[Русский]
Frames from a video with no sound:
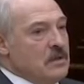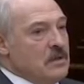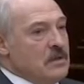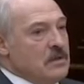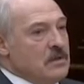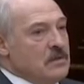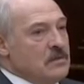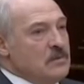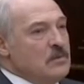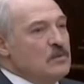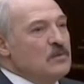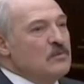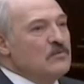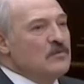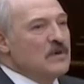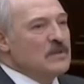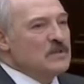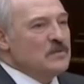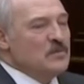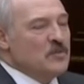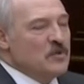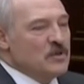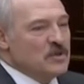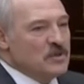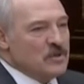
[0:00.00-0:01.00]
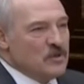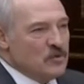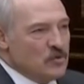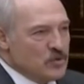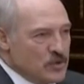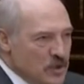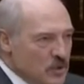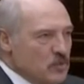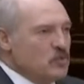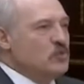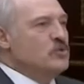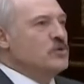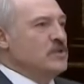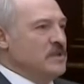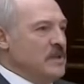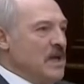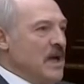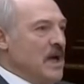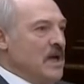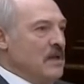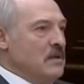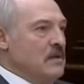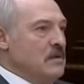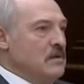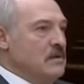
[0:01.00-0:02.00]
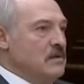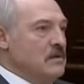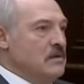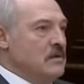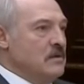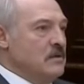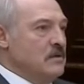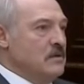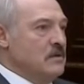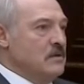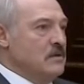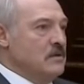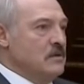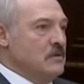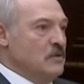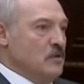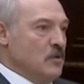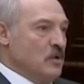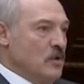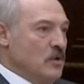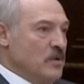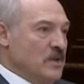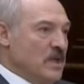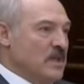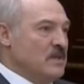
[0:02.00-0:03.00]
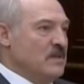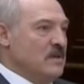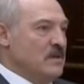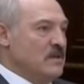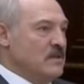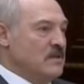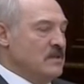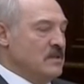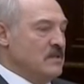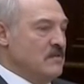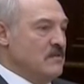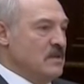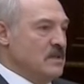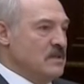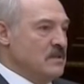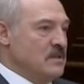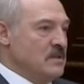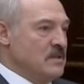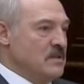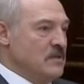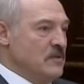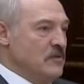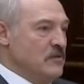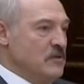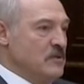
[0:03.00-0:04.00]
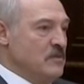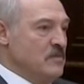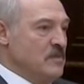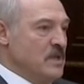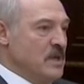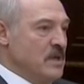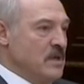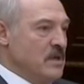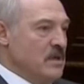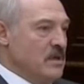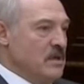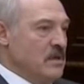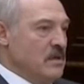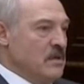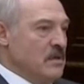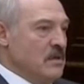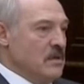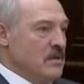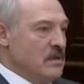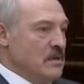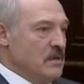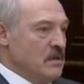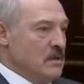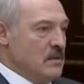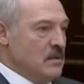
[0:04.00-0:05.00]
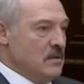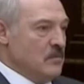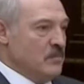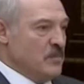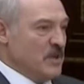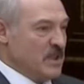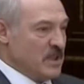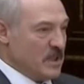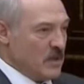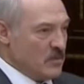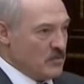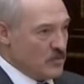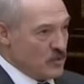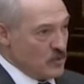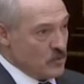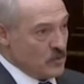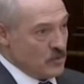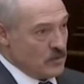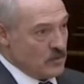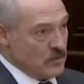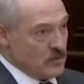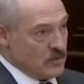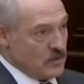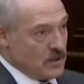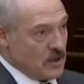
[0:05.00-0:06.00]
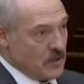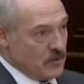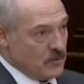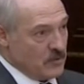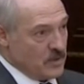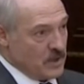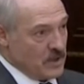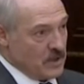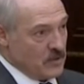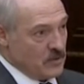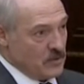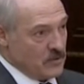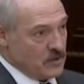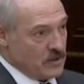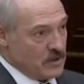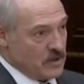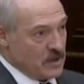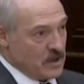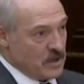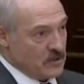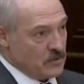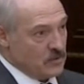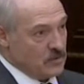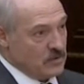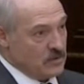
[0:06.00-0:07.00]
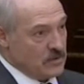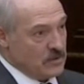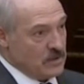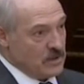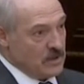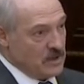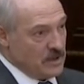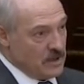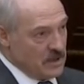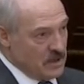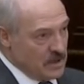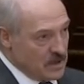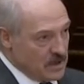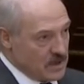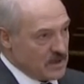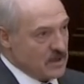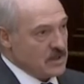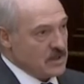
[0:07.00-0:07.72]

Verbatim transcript: э, ну, возможно, уже устал. Но надо расставаться с людьми э, по добру, как в Беларуси кажут, и